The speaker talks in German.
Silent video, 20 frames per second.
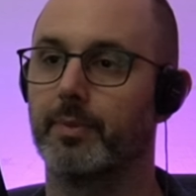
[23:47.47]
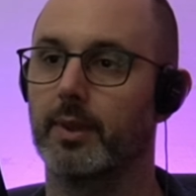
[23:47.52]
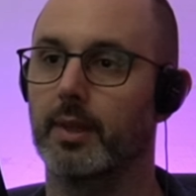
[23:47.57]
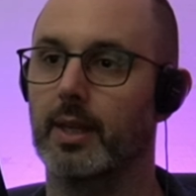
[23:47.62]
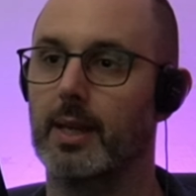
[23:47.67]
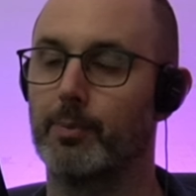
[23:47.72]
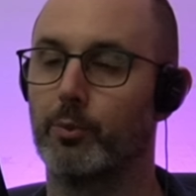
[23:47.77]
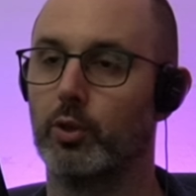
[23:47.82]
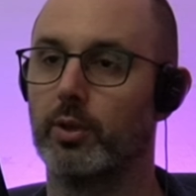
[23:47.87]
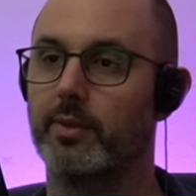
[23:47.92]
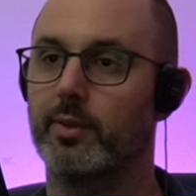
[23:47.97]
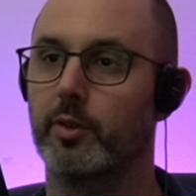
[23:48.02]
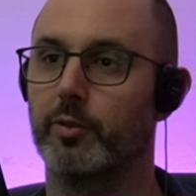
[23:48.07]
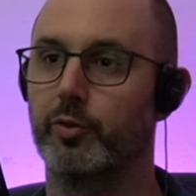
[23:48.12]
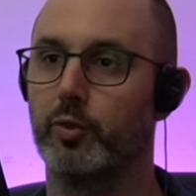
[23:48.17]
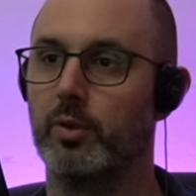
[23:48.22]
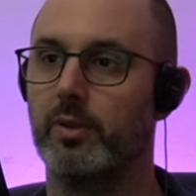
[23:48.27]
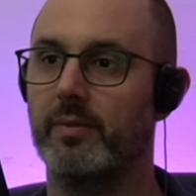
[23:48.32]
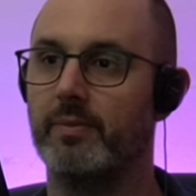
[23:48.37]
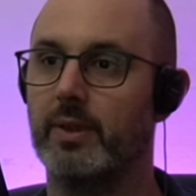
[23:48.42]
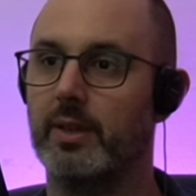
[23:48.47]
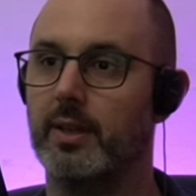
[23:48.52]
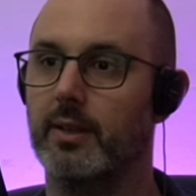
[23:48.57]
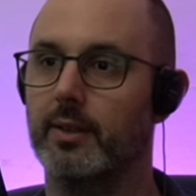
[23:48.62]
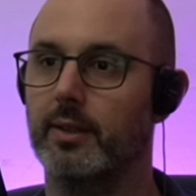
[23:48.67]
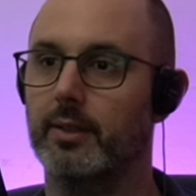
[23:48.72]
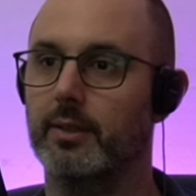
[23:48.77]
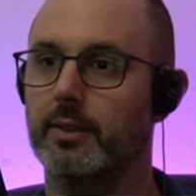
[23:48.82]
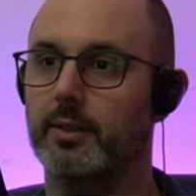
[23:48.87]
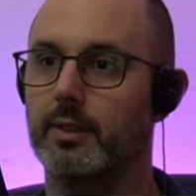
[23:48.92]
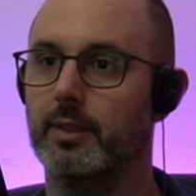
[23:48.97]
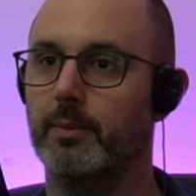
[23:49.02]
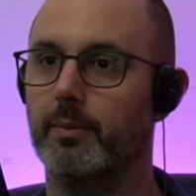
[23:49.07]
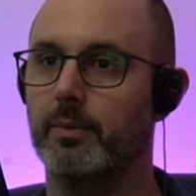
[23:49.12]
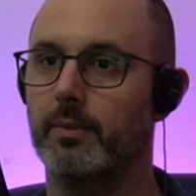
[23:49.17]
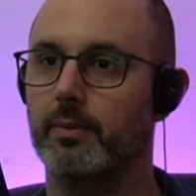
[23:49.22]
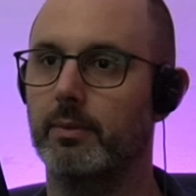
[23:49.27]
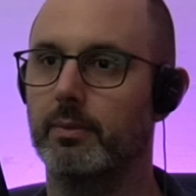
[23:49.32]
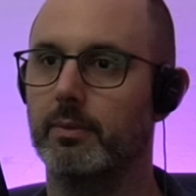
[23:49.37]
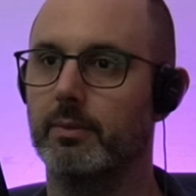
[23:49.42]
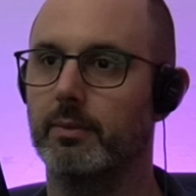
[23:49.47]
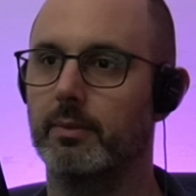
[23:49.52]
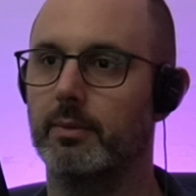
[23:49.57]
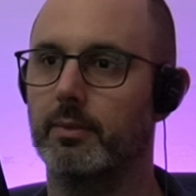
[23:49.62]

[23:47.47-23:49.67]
Ich habe nur das Gefühl, wenn wir hier ähm,